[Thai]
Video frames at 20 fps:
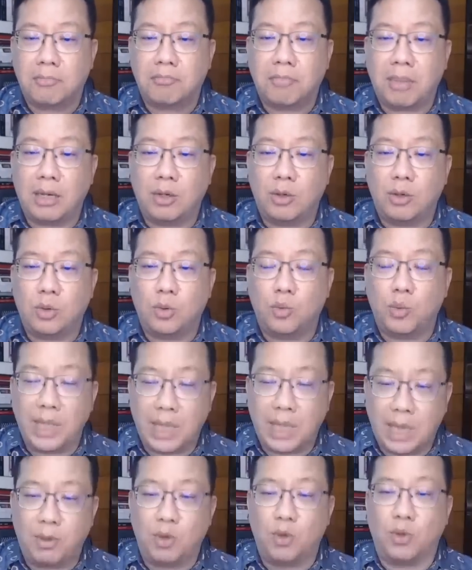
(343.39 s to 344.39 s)
เป็นวี
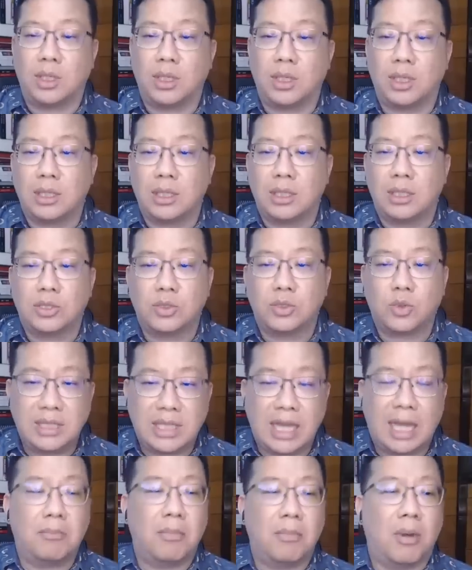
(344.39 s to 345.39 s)
รบุรุษ ส่วนให
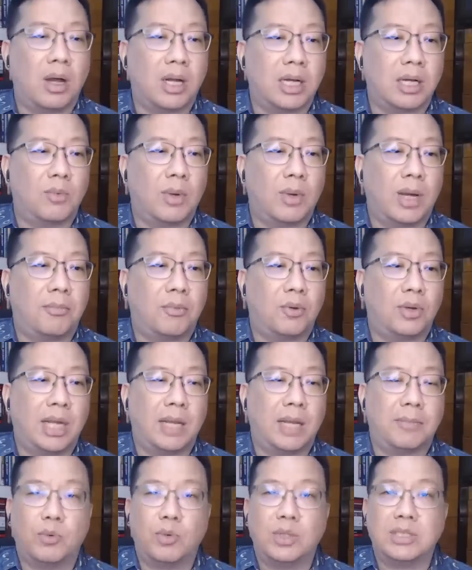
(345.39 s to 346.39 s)
ญ่มองกันว่าพลเอ
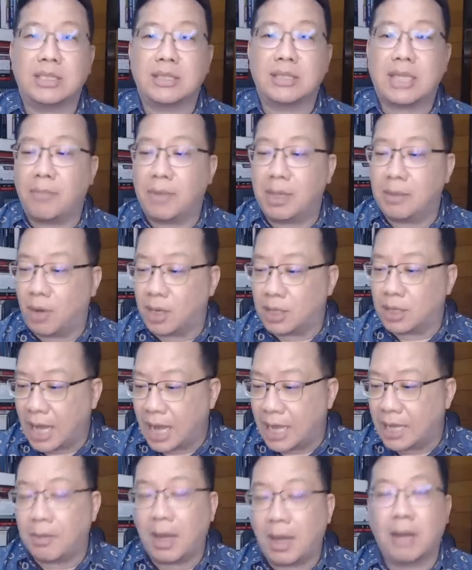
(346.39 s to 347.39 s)
กประวิตยจะทำให้บอลไท
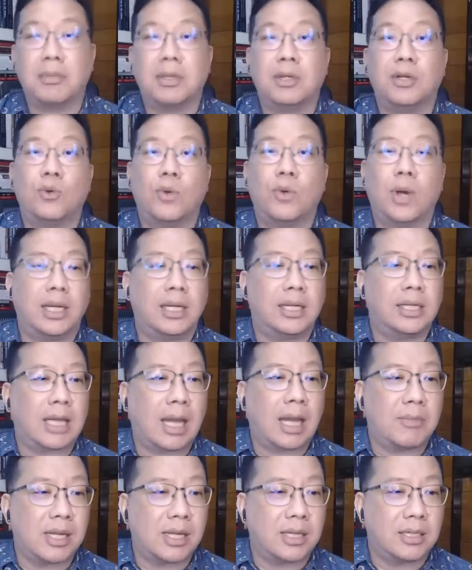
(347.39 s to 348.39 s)
ยพังไปด้วยนะค
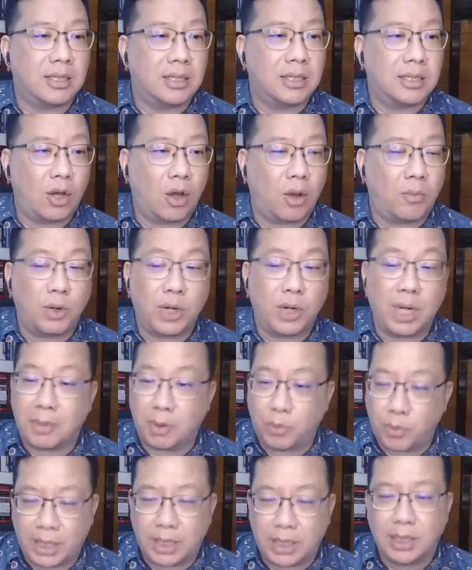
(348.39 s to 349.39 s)
รับ นี่คือเรื่องของพลเอกป
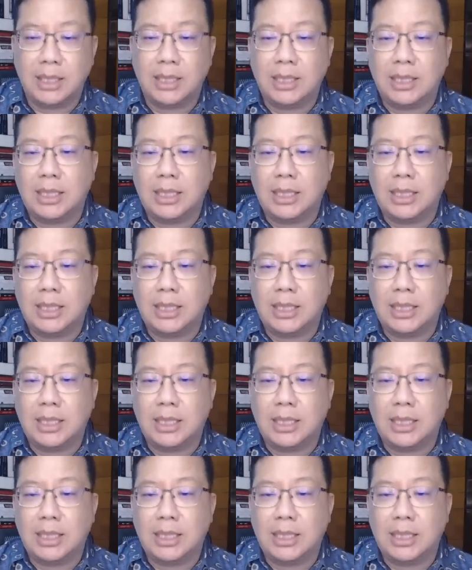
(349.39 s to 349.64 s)
ระวิตย